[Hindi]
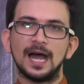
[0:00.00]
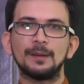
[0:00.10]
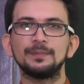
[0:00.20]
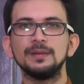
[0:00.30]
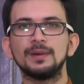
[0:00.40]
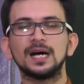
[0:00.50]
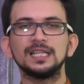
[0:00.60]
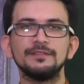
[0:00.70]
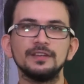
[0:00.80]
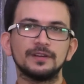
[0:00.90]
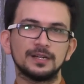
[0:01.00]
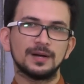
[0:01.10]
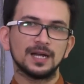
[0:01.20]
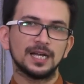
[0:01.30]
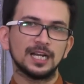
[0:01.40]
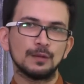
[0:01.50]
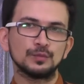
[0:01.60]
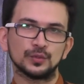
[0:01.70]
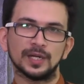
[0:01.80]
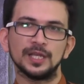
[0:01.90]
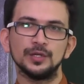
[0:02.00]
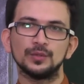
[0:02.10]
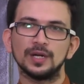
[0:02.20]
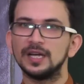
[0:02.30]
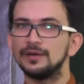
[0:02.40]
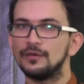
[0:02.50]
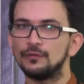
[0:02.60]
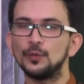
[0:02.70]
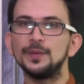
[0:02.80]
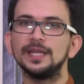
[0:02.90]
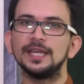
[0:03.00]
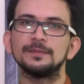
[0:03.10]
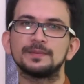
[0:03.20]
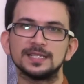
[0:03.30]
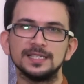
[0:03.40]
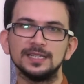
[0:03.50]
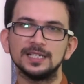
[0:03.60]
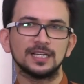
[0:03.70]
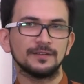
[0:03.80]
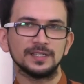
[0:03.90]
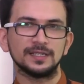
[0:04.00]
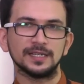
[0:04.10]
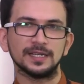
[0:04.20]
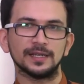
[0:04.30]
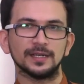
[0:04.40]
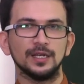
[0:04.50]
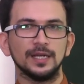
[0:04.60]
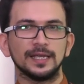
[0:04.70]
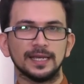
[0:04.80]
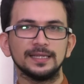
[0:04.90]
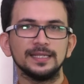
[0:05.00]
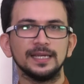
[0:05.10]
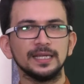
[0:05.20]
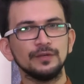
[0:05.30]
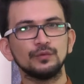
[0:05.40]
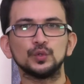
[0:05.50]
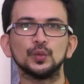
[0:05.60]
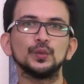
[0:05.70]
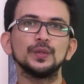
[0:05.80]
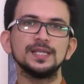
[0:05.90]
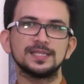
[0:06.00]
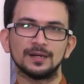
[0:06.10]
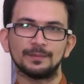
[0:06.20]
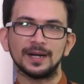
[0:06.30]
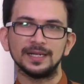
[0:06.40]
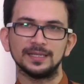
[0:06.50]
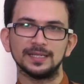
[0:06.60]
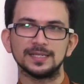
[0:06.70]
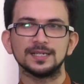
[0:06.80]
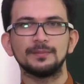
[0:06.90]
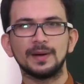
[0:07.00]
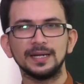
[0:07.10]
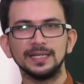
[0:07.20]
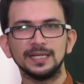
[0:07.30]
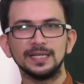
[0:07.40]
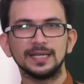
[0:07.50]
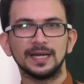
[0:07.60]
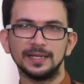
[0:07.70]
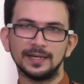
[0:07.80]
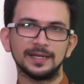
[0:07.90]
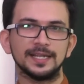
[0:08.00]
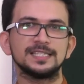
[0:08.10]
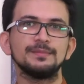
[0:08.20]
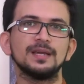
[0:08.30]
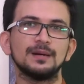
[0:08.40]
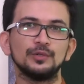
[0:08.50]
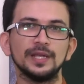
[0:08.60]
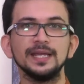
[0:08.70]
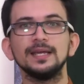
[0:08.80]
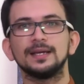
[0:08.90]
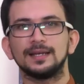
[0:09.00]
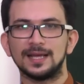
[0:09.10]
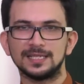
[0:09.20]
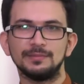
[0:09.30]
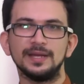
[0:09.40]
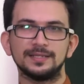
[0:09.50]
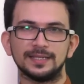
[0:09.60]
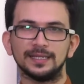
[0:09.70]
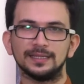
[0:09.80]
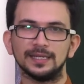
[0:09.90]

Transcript: आपने महादेवी वर्मा का नाम सुना ही होगा वो भी एक प्रसिद्ध कवियत्री हैं कहते हैं कि वो दोनों ही सहपाठी थी सहपाठी यानी क्या है अंग्रेजी में हम उन्हें क्लासमेट्स कहते